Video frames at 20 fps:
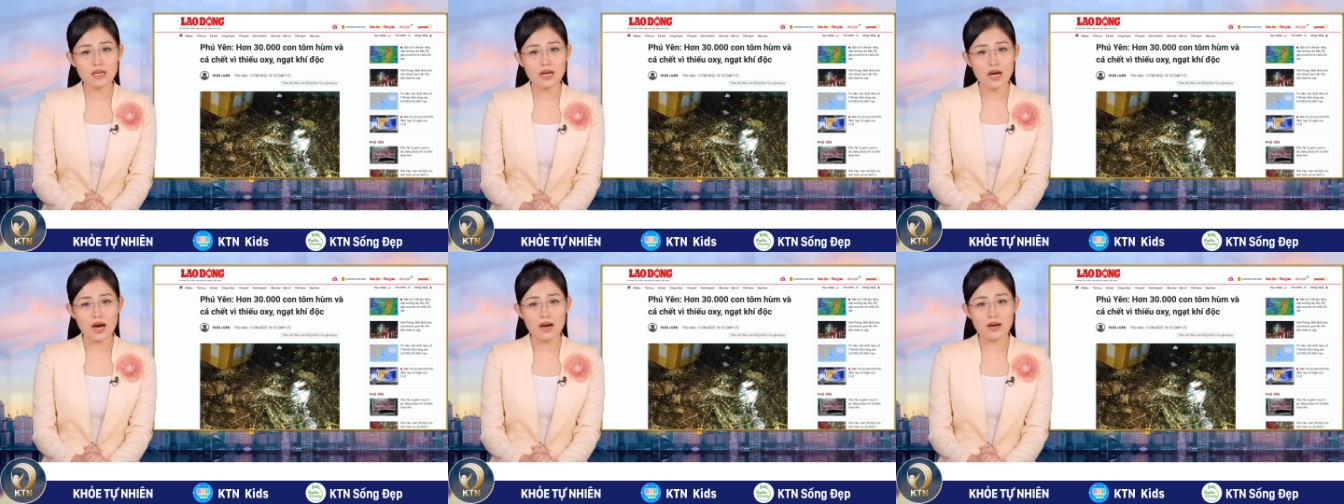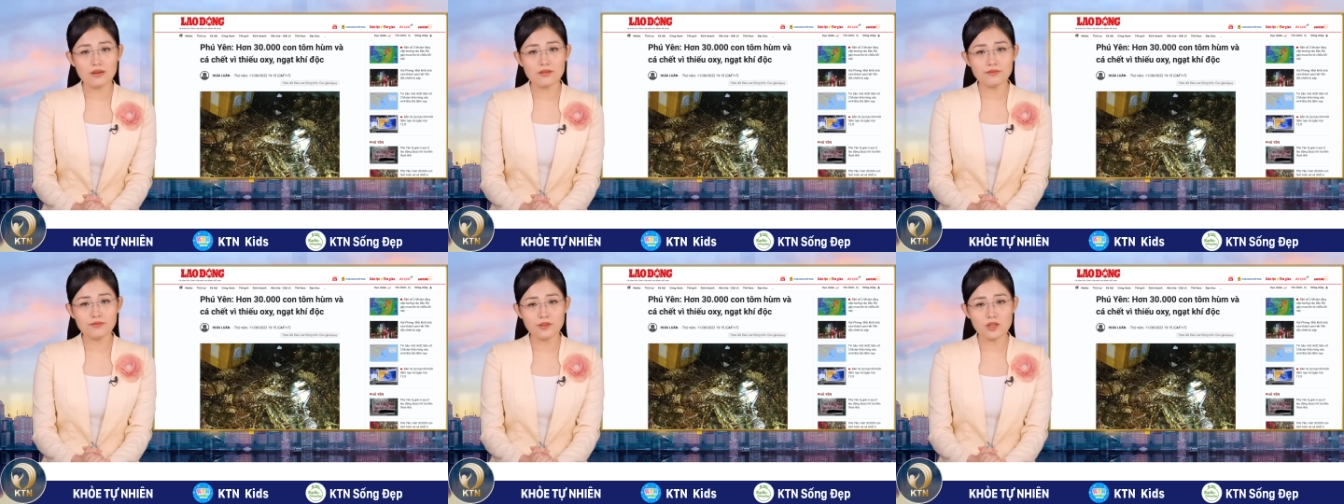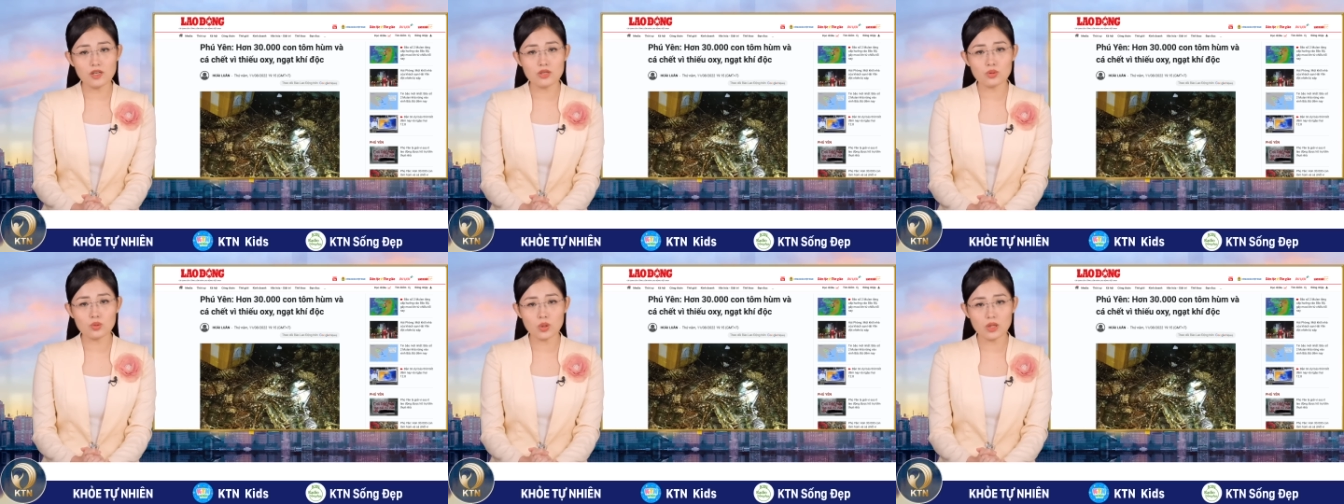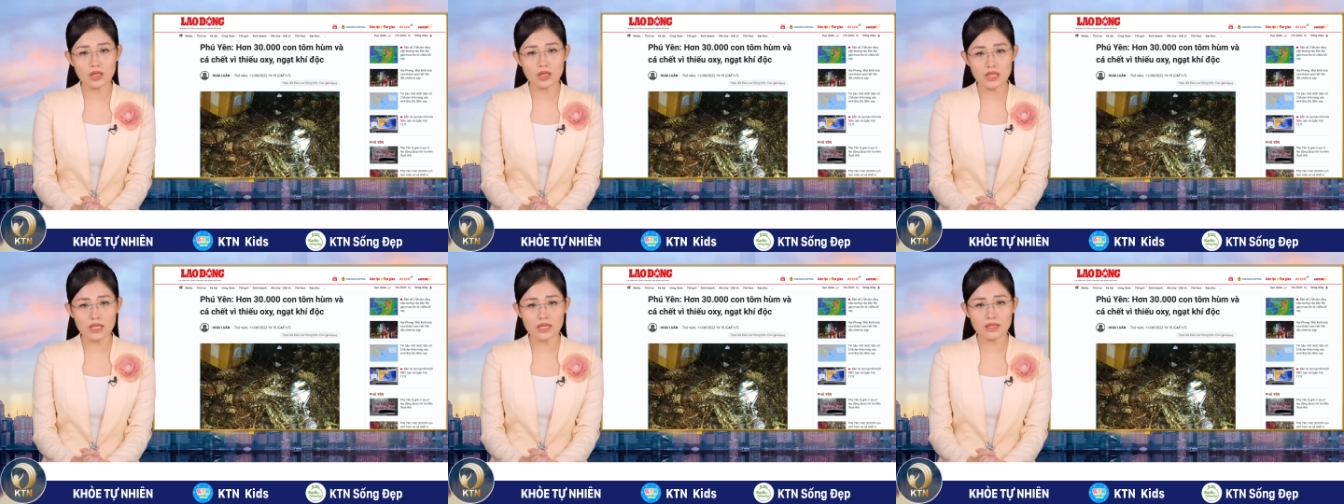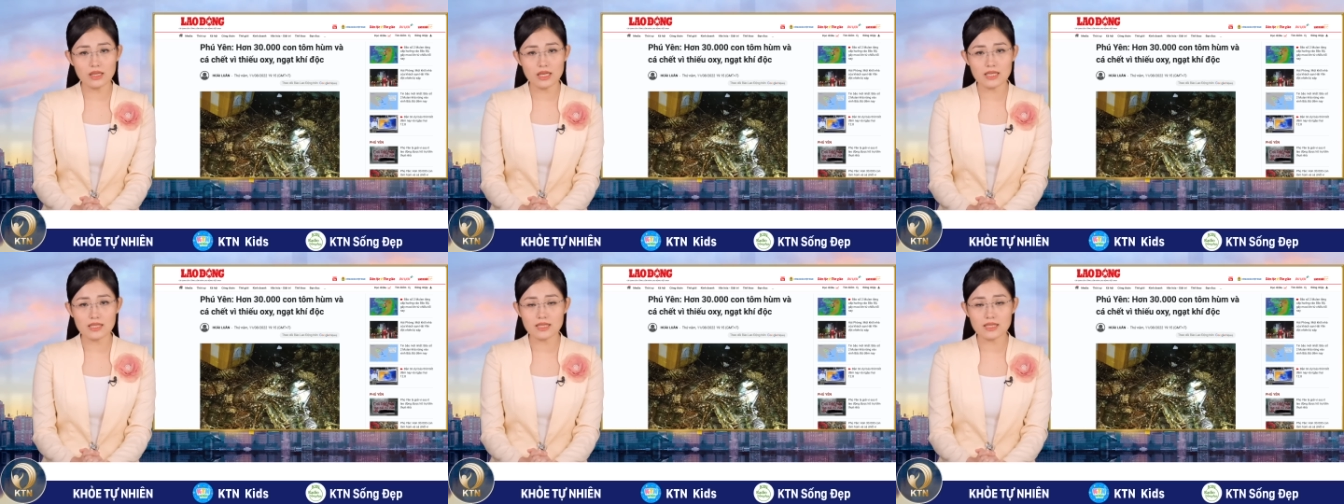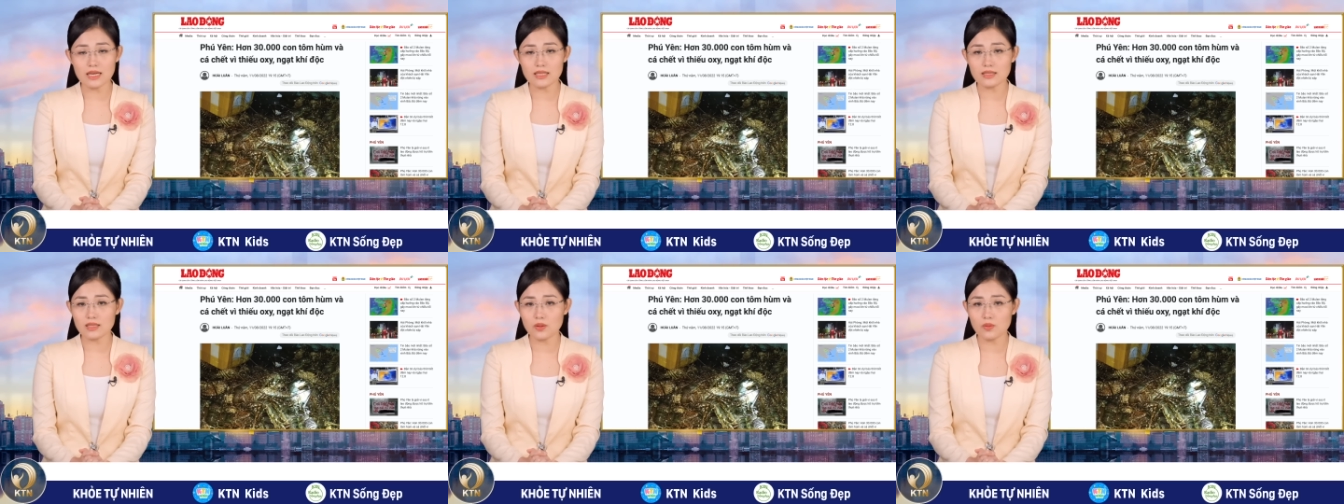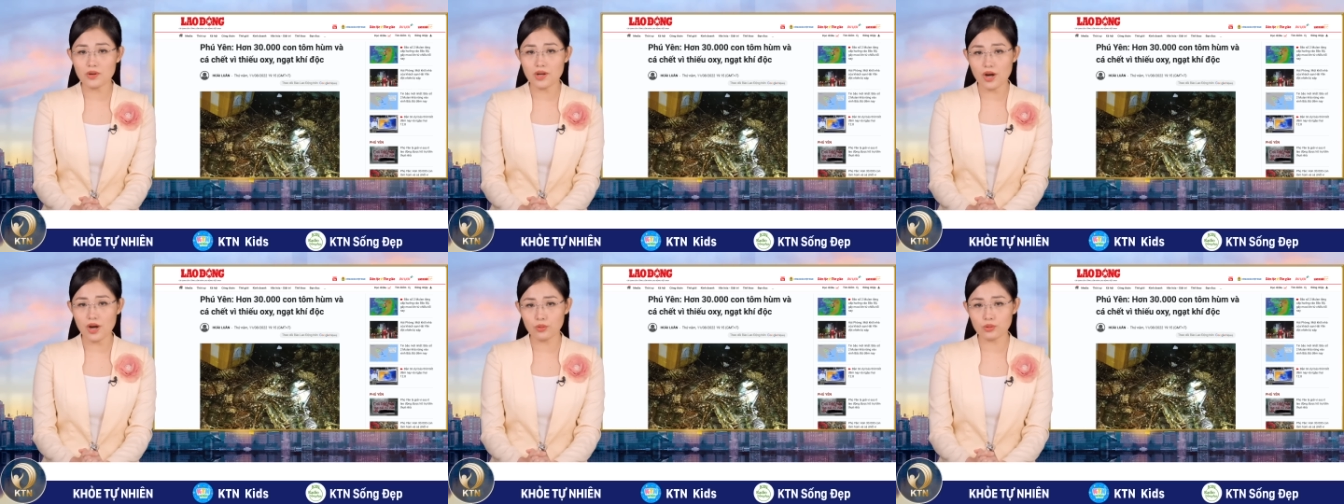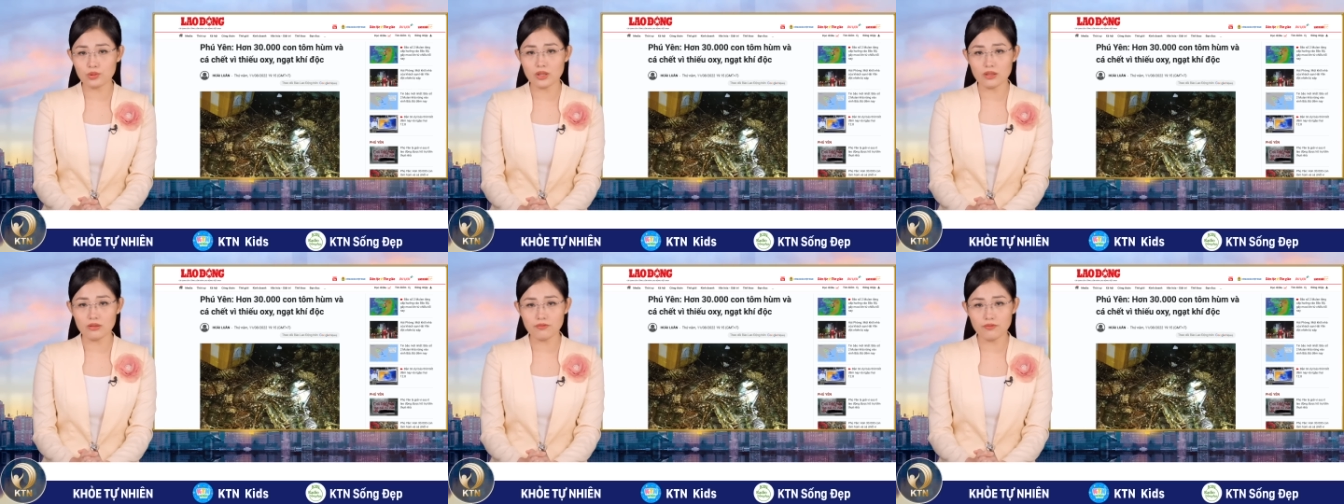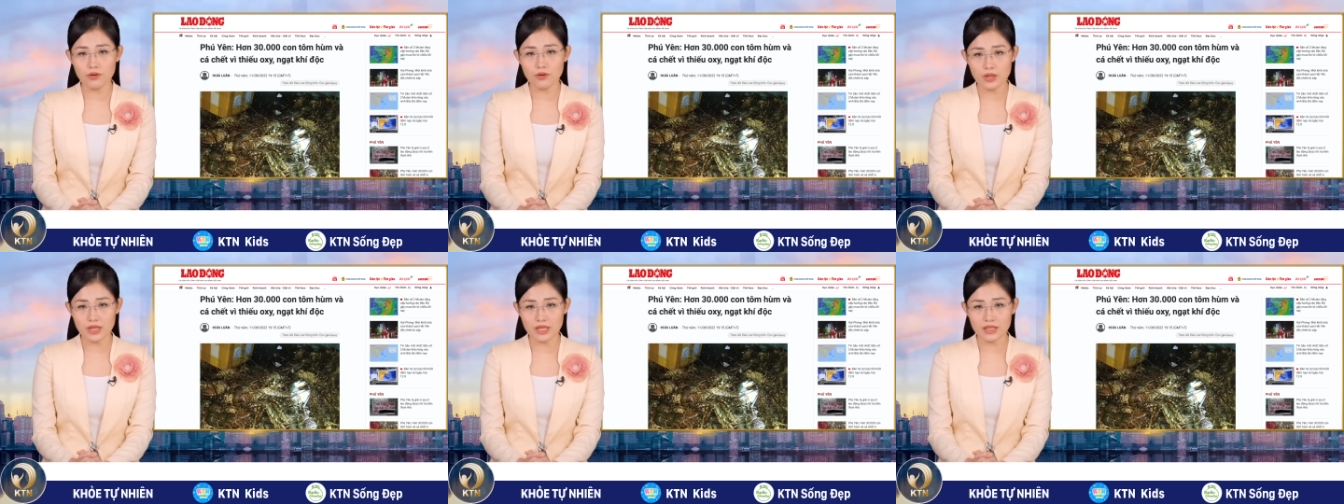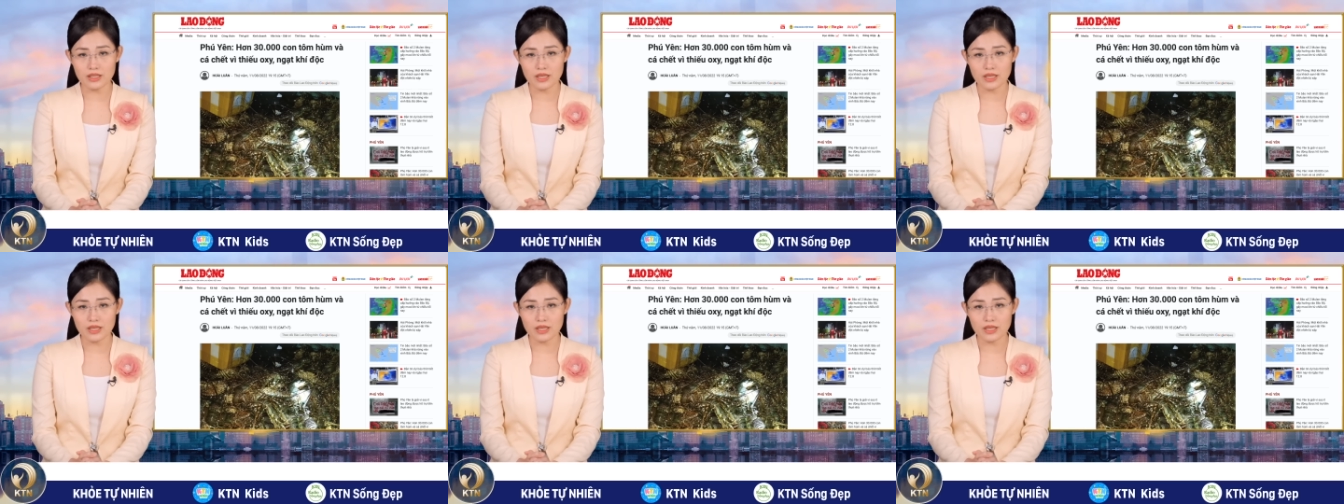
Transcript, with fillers: ở phường Xuân Yên, thị xã Sông Cầu, tỉnh Phú Yên